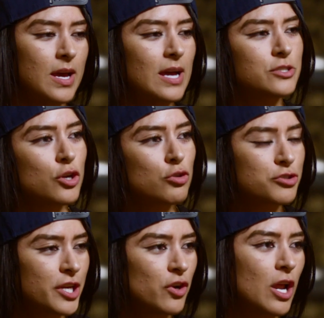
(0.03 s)
Ah, soy
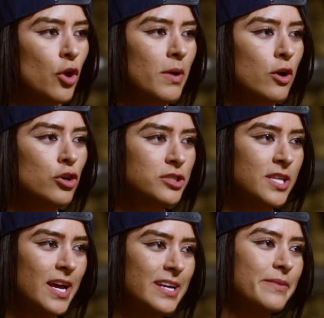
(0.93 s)
Lucero La Loba
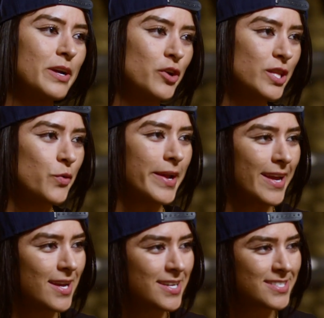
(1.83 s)
Costa y vengo de
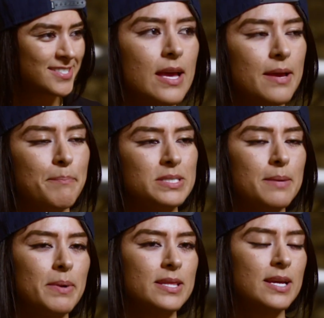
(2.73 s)
Tijuana. Empecé
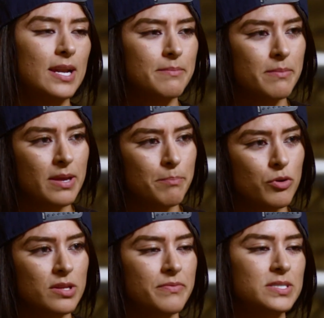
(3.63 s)
a practicar MMA
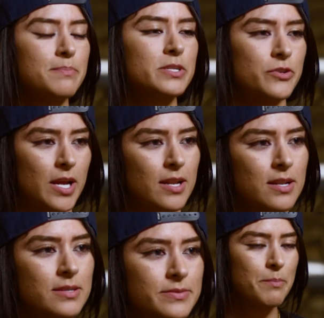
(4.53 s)
por defensa personal.
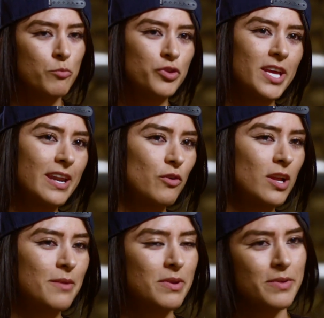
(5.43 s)
Un día
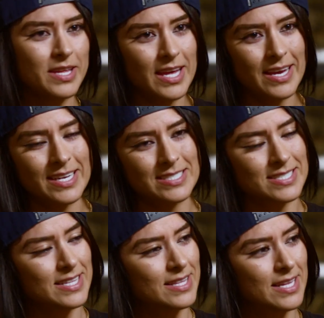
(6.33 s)
regular en mi vida es
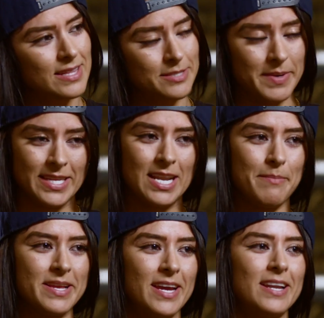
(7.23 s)
despertar en la
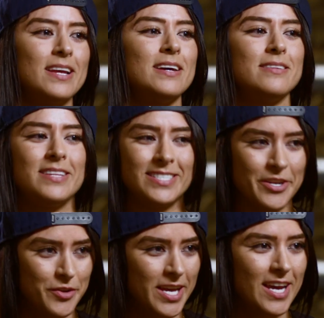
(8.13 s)
mañana,
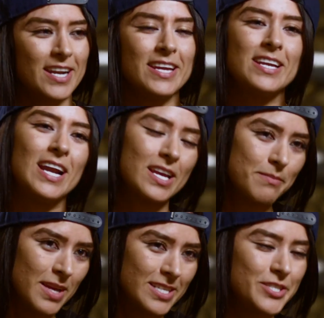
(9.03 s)
desayunar, ir al
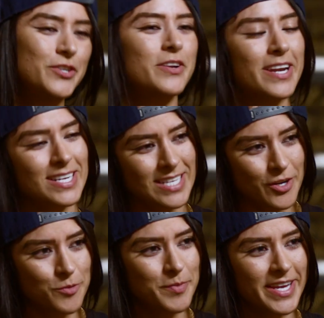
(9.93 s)
gimnasio, regresar
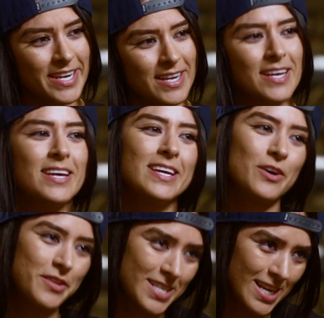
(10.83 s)
a comer,
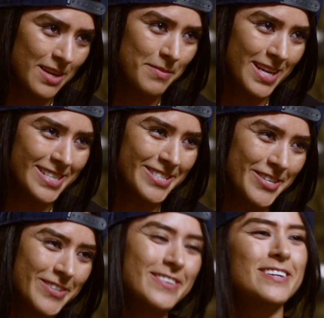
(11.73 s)
otra vez al
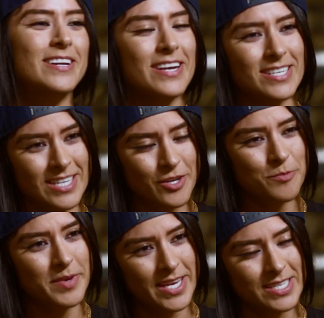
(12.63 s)
gimnasio, regresar a
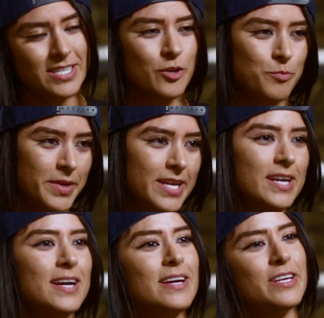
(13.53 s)
comer, estar con mi
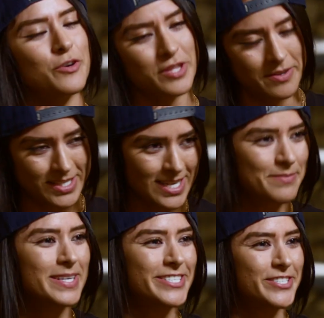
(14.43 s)
hija y otra vez al
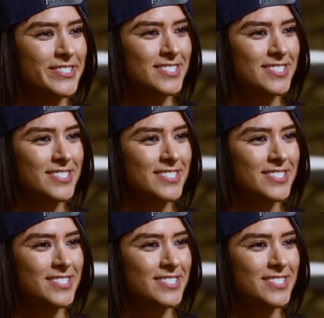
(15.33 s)
gimnasio.